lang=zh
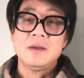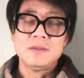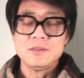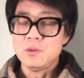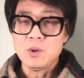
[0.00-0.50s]

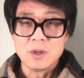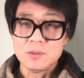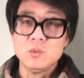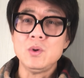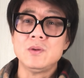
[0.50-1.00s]
而且有
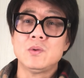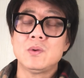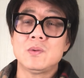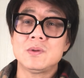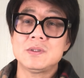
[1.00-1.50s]
很多很
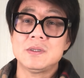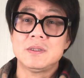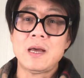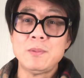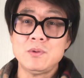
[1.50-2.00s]
多的东
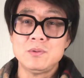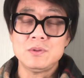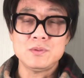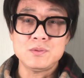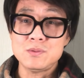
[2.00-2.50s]
西，他们有
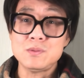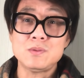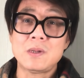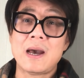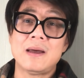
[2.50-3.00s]
一个
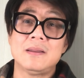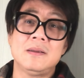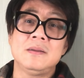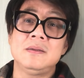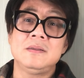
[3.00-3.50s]
巨大
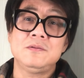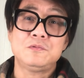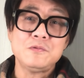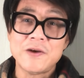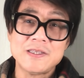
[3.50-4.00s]
的，你你
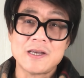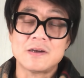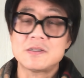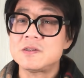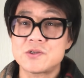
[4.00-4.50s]
无法
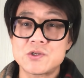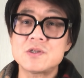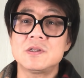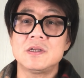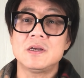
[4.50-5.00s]
想象的
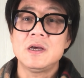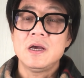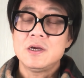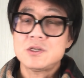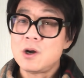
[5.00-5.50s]
势力，
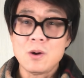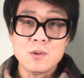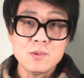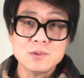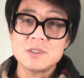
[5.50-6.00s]

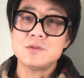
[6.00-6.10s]
超